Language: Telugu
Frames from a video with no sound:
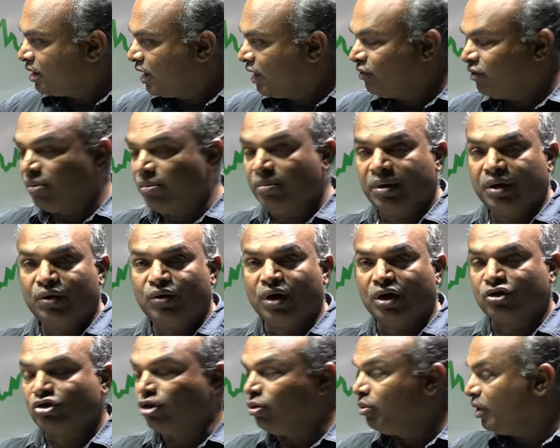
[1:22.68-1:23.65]
నవంబరు
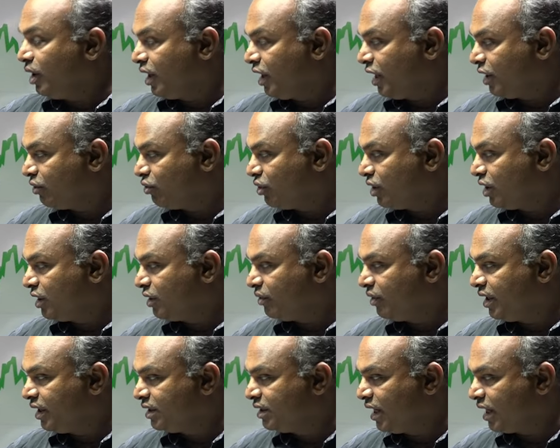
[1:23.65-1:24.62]
అక్టోబర్ నాటికి
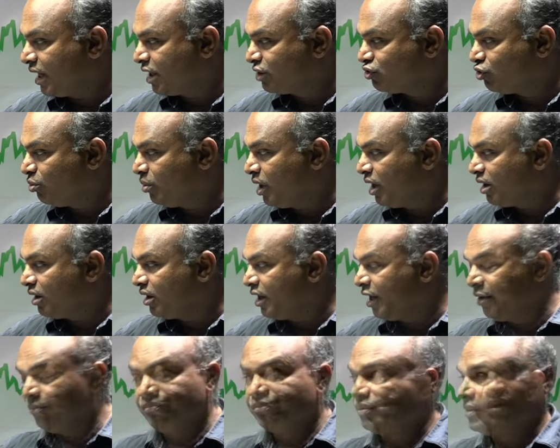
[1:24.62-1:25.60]
ఉన్నటువంటి ధర
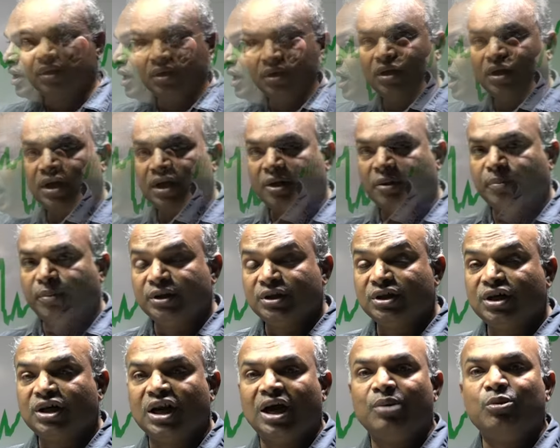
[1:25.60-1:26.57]
సుమారుగా అంటే పది
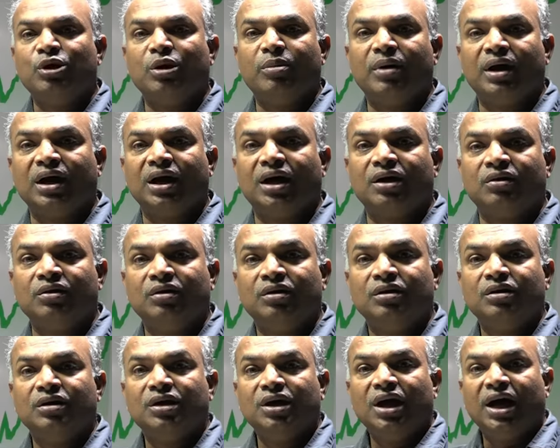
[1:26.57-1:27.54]
గ్రాముల బంగారం
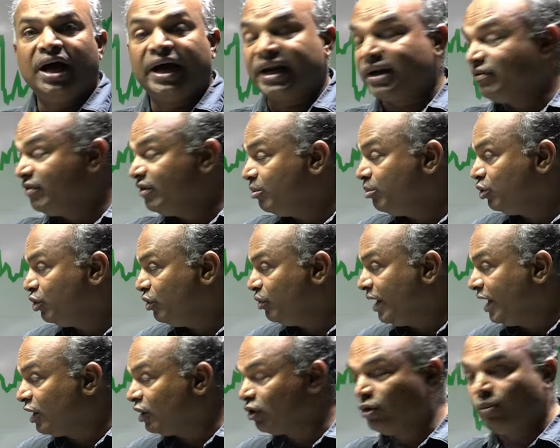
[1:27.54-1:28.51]
అరవై మూడు
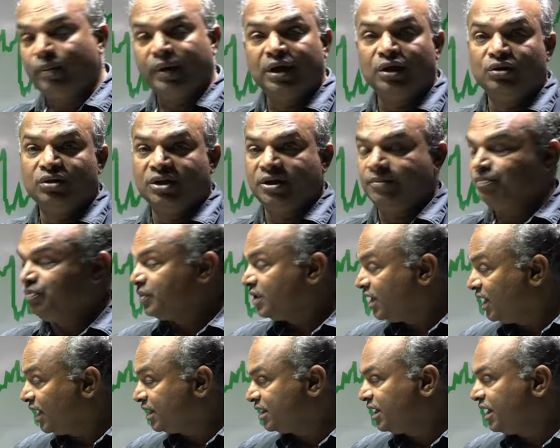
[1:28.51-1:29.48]
వేల రూపాయలు ఉంది
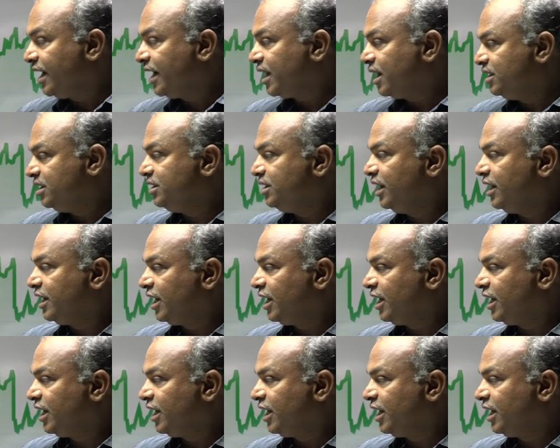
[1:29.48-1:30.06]
గత ఏడాది ఇదే